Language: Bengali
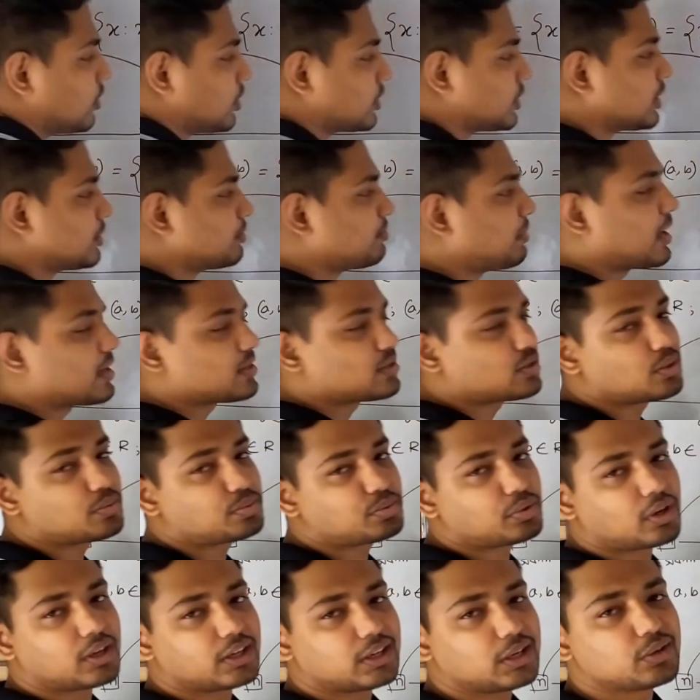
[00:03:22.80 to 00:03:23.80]
অর্থাৎ বাস্তব
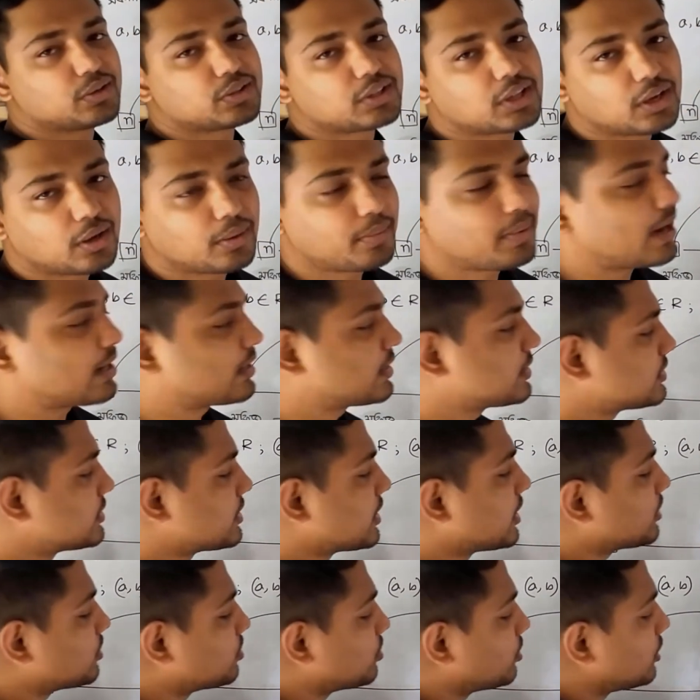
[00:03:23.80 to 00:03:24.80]
সংখ্যা হতে হবে একটা
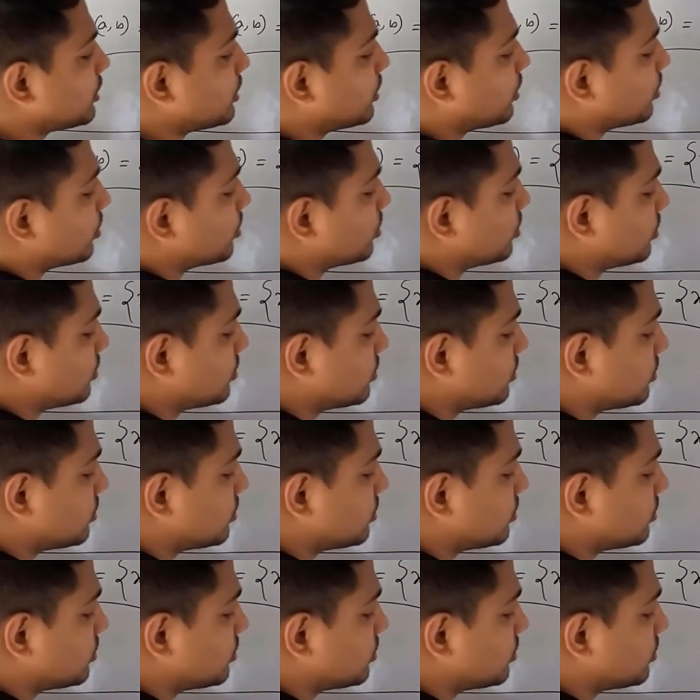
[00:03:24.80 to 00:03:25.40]
সেট তৈরি করো